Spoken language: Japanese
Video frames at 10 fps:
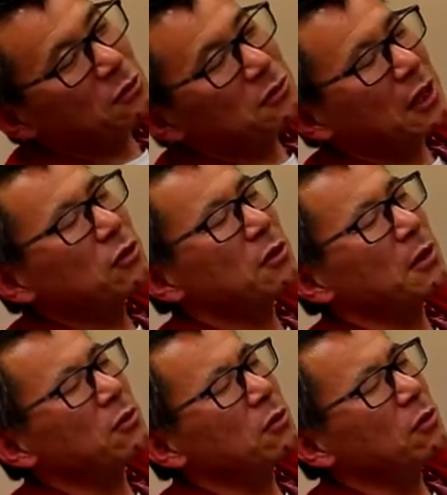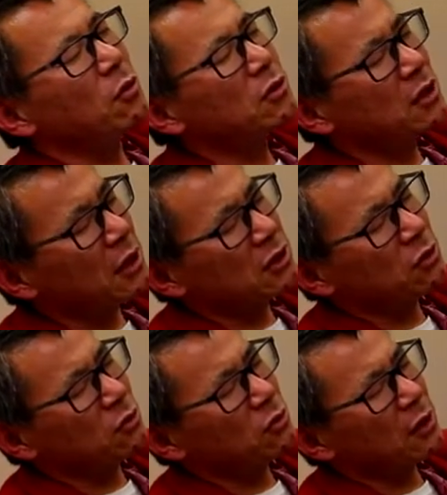あの例えばこう大きな
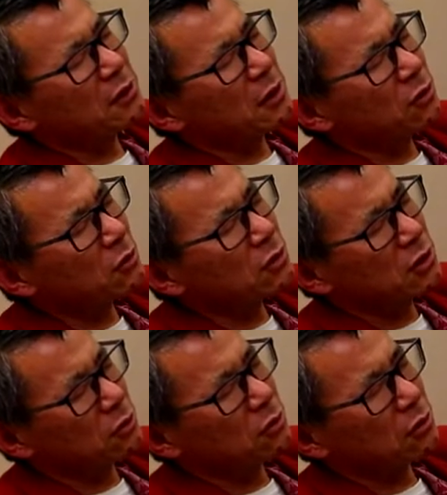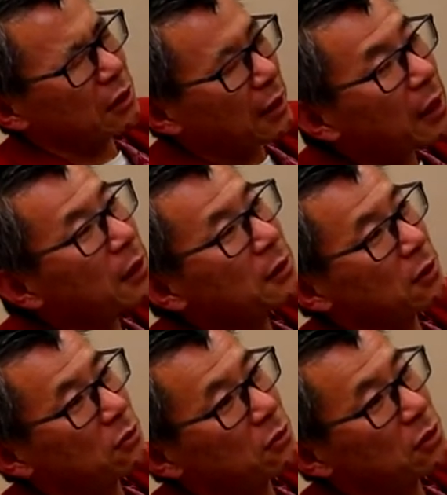仕事があってどうしようとか悩ん
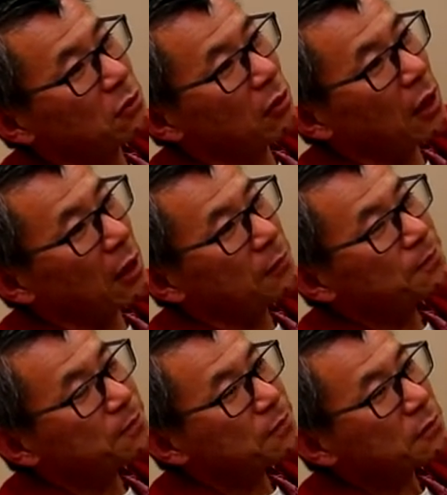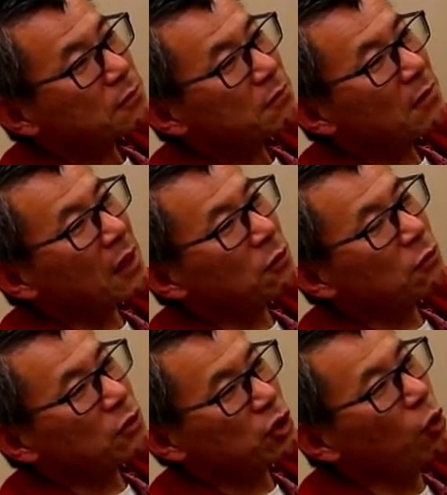でる時とかあ
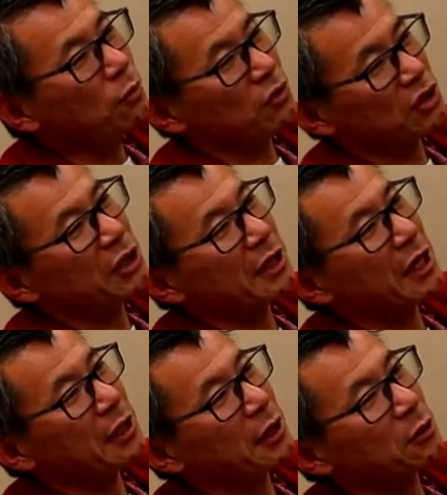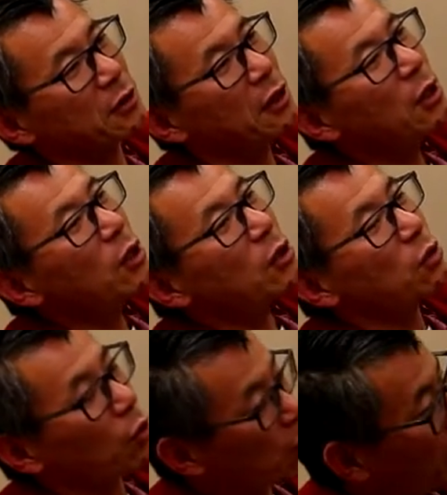の勝負しなきゃいけない時
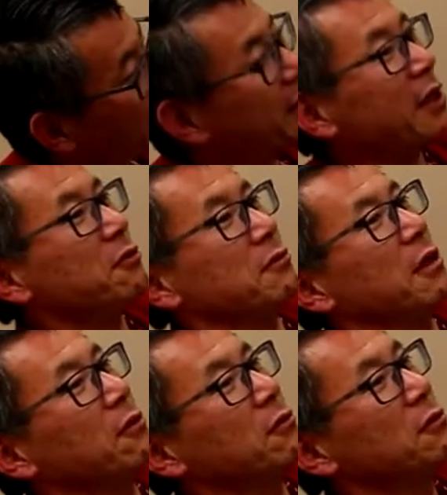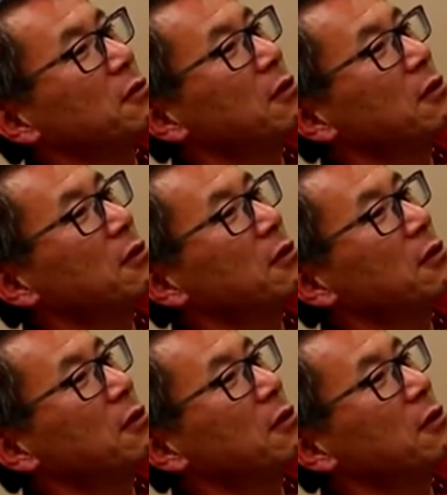これを履いていくんだよ。